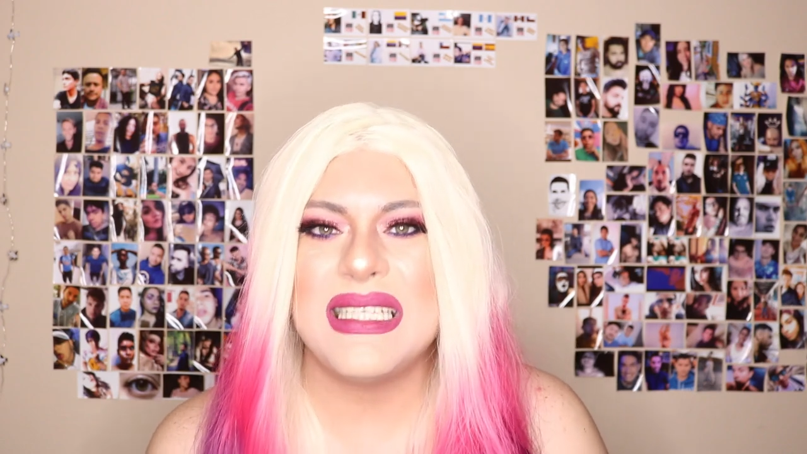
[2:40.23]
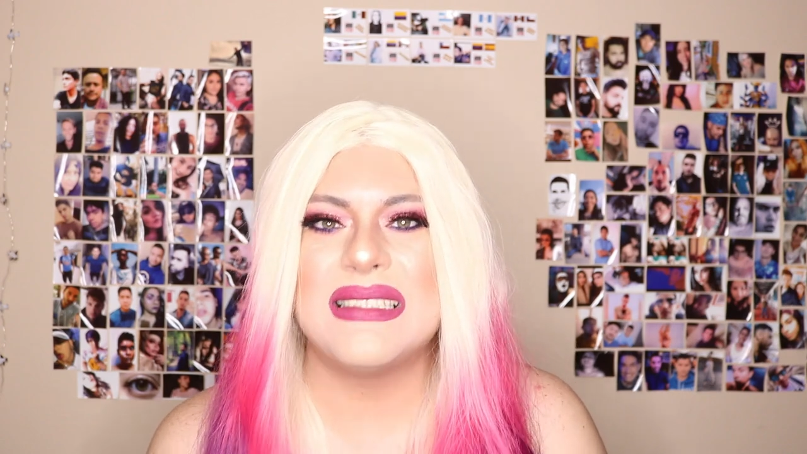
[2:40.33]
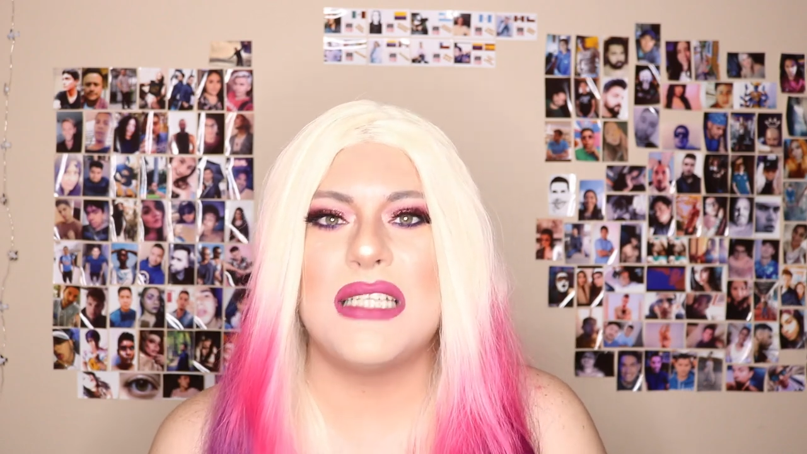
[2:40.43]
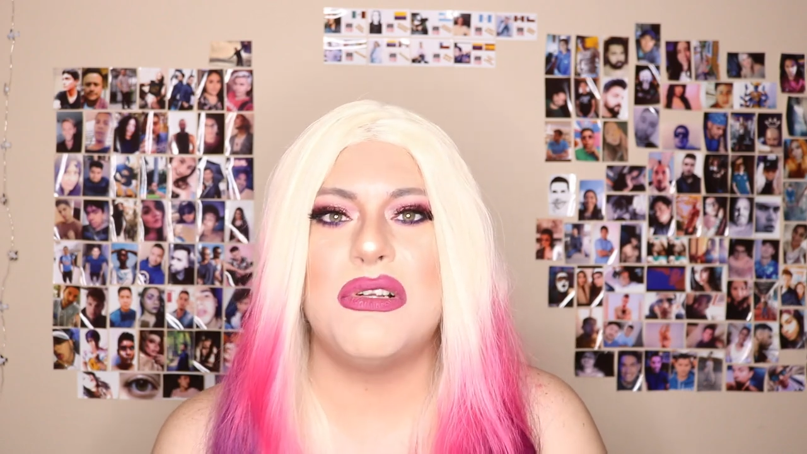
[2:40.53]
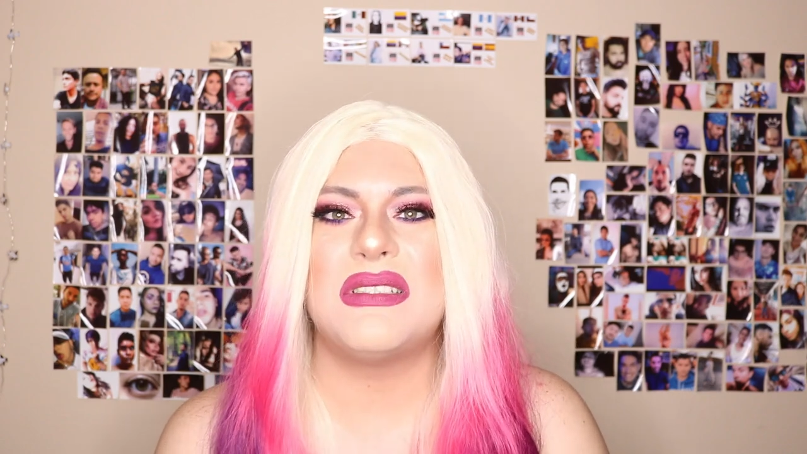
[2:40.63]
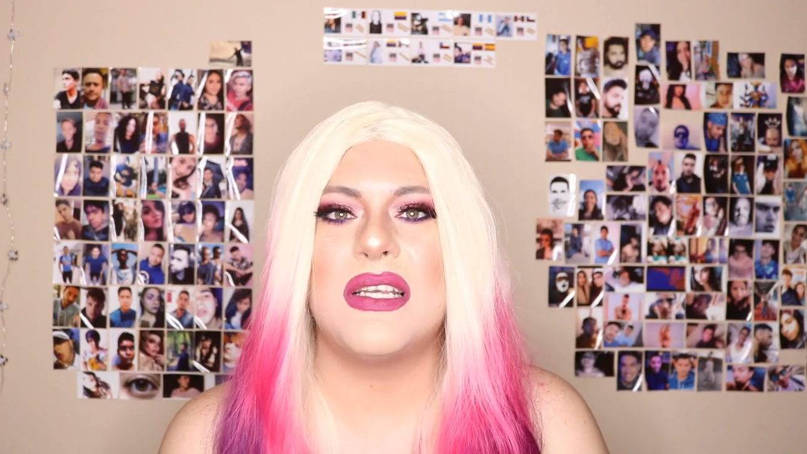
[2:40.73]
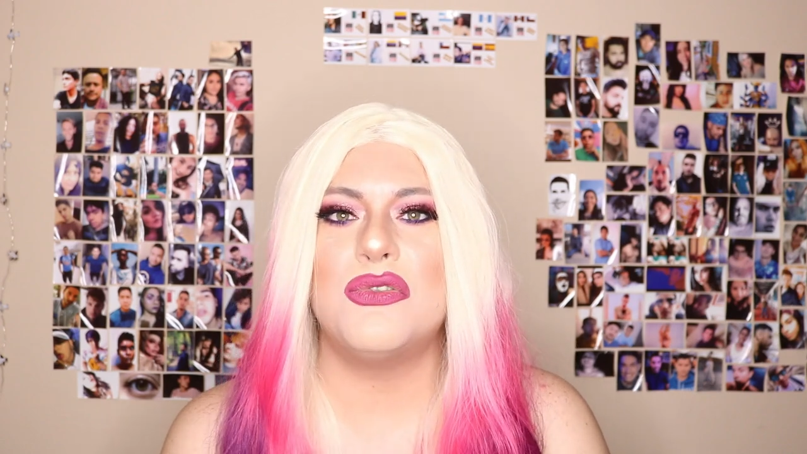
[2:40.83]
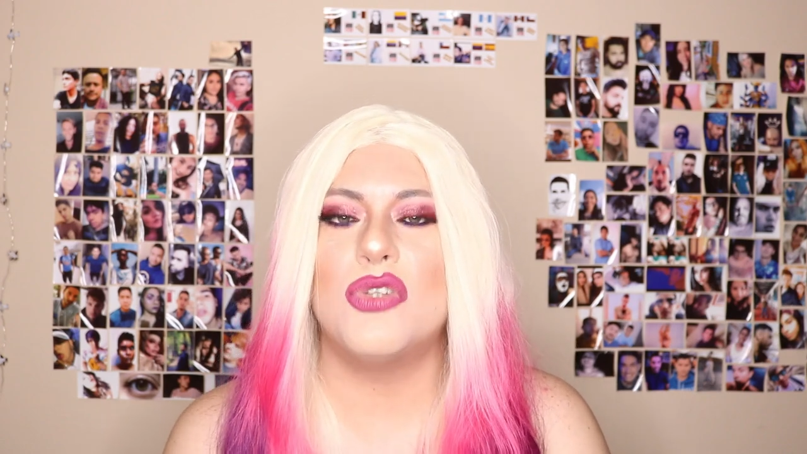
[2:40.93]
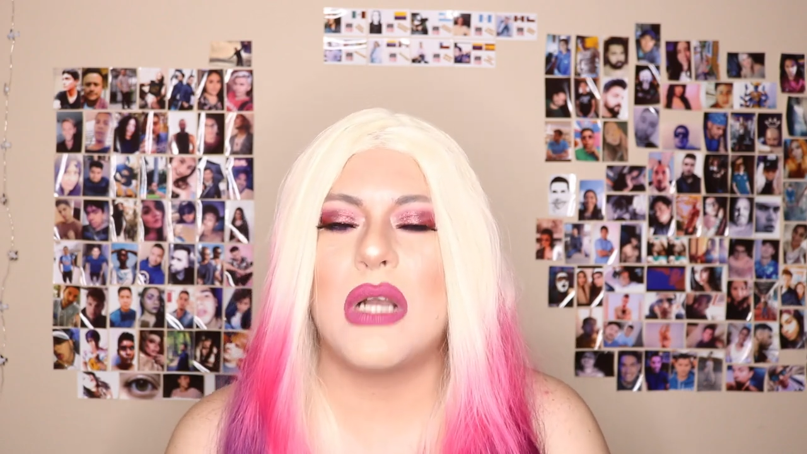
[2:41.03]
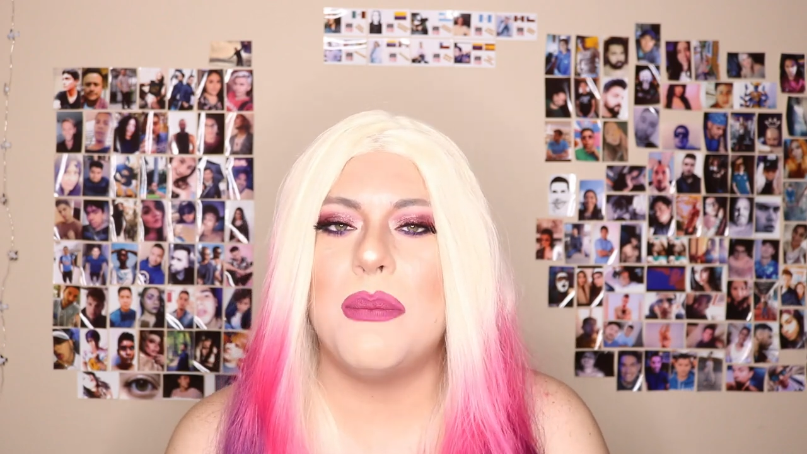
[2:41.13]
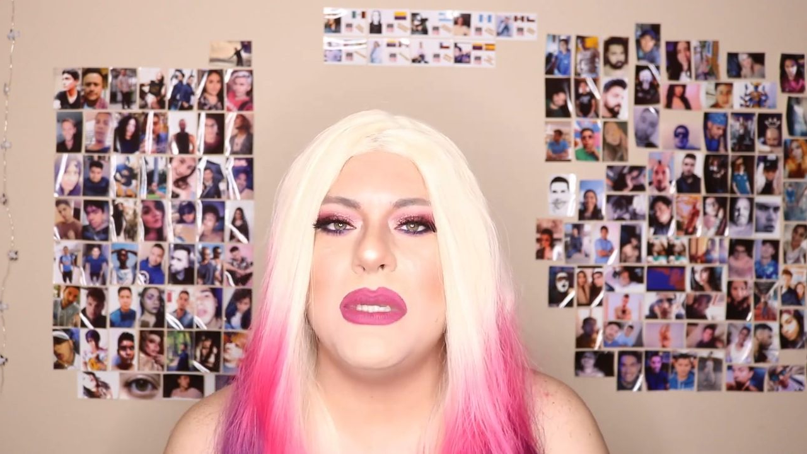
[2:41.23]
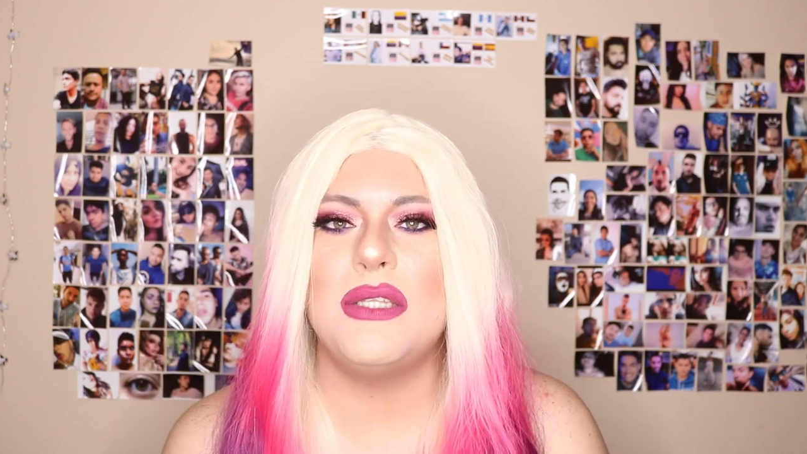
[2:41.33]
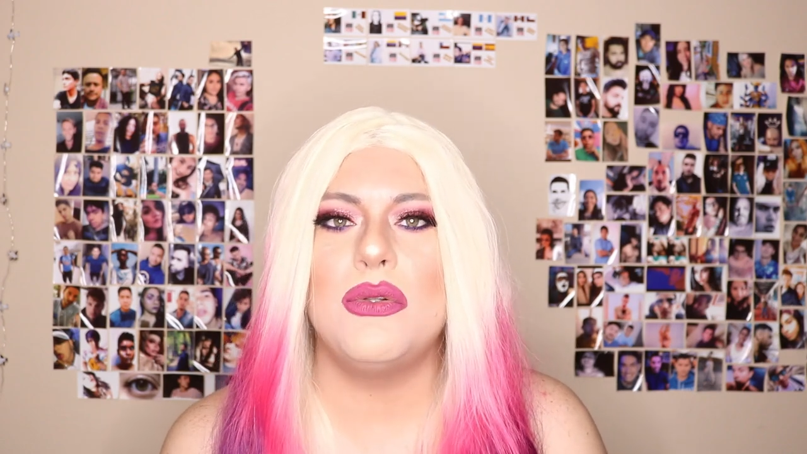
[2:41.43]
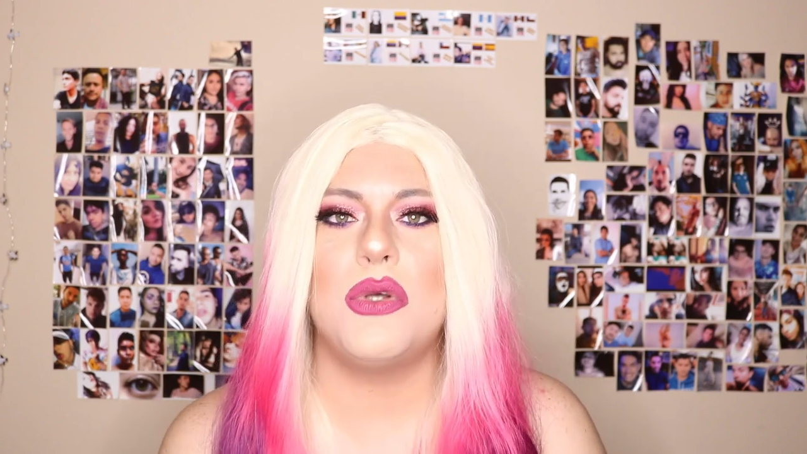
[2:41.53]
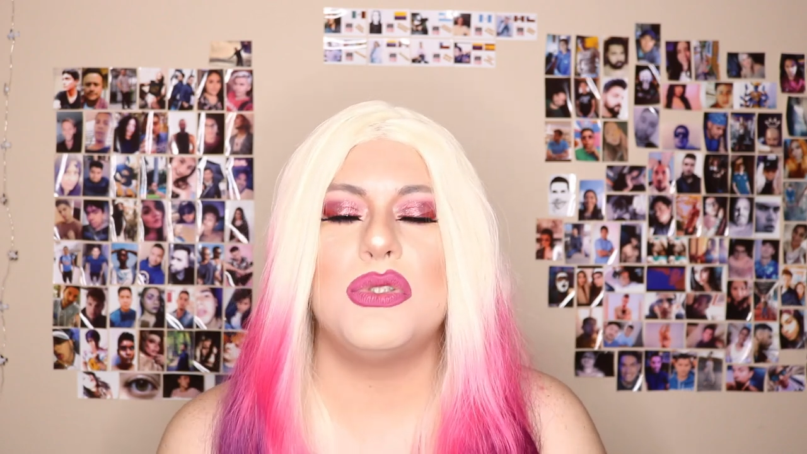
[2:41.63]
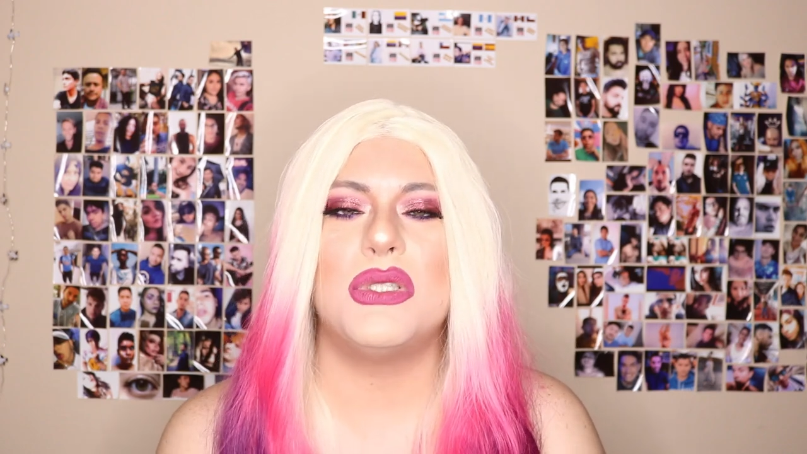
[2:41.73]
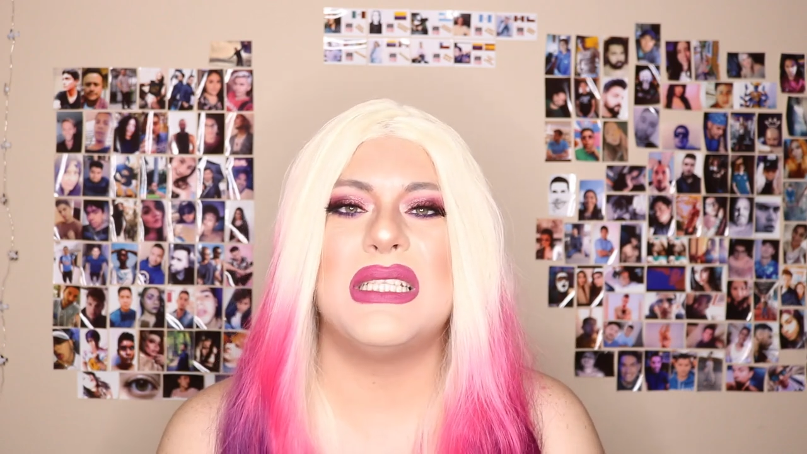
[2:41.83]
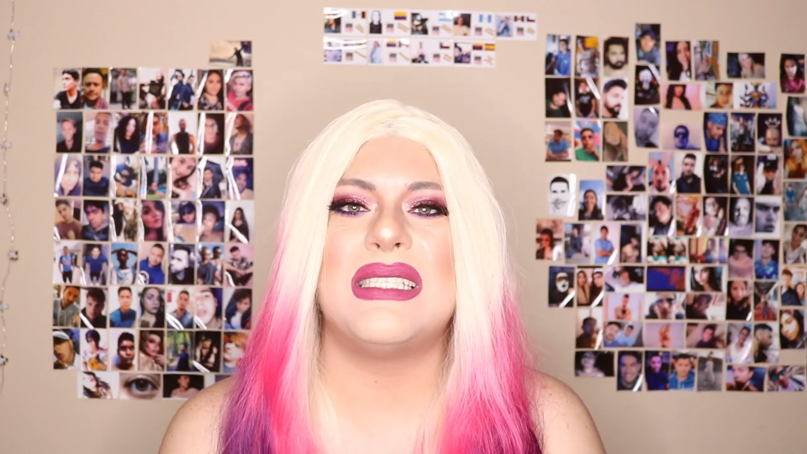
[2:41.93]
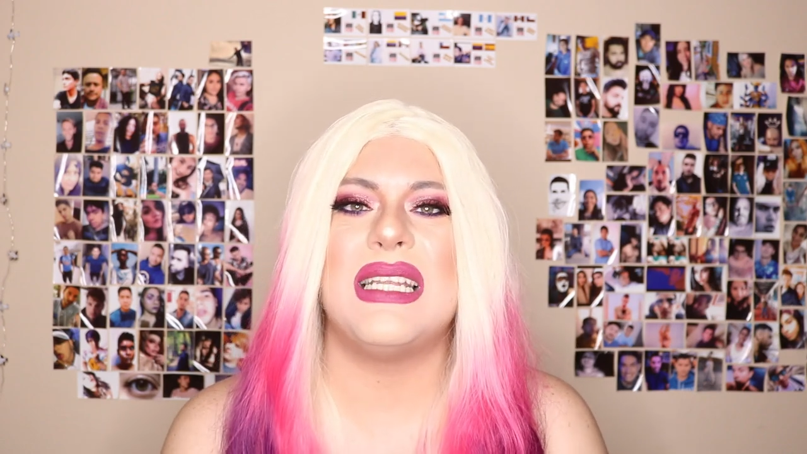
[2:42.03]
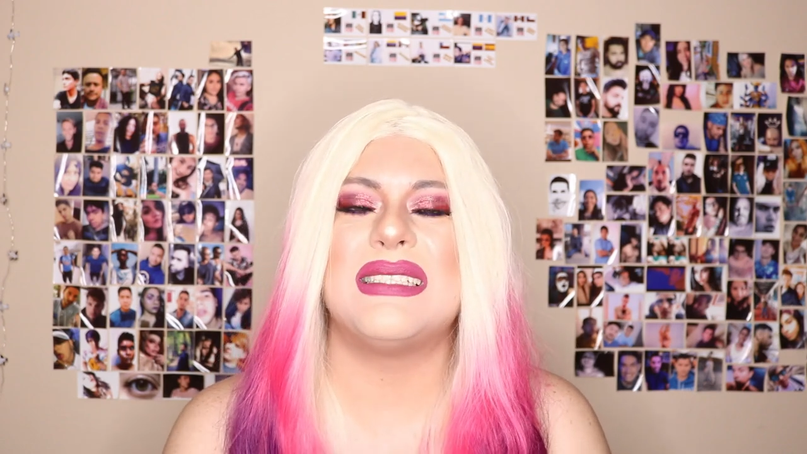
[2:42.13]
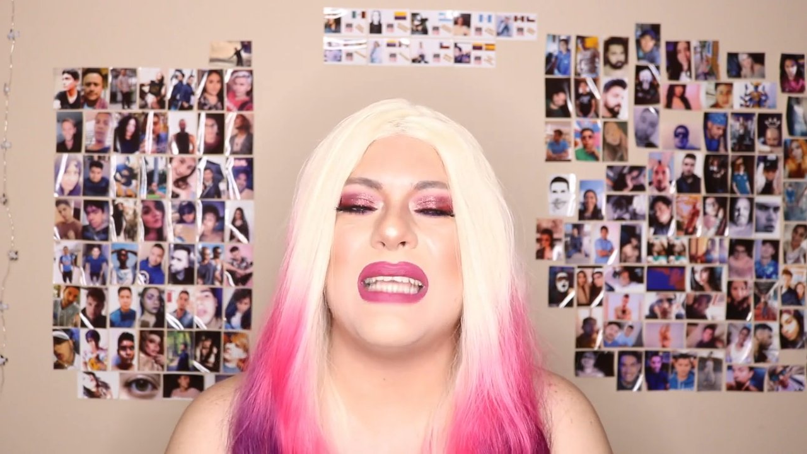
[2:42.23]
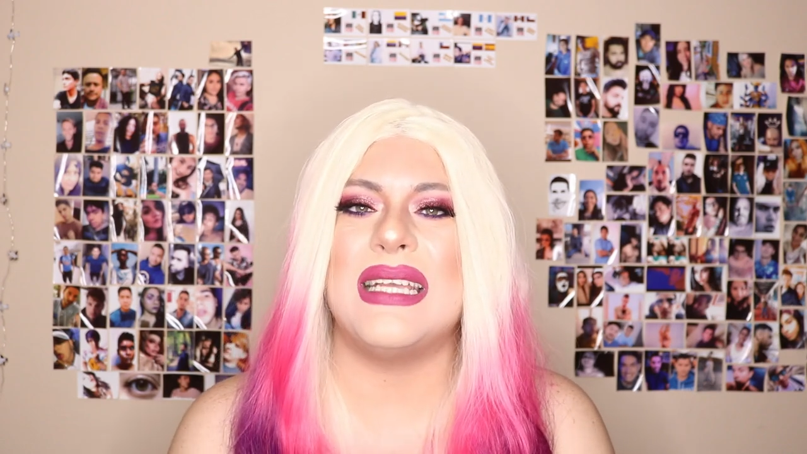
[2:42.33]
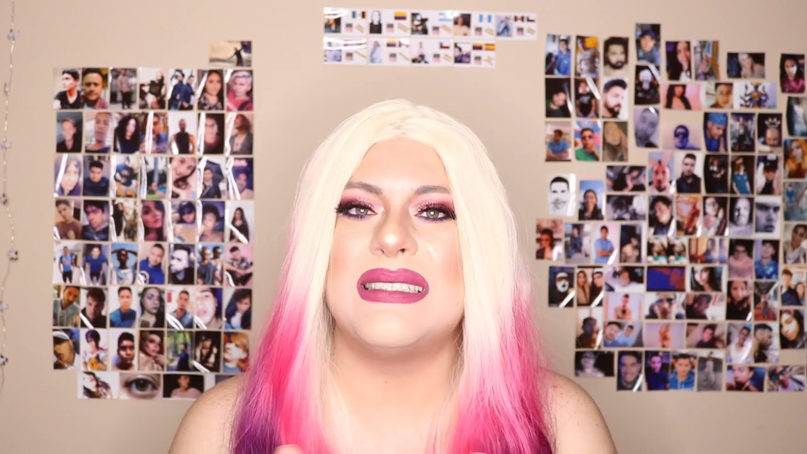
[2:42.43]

Ya salió el segundo capítulo donde se les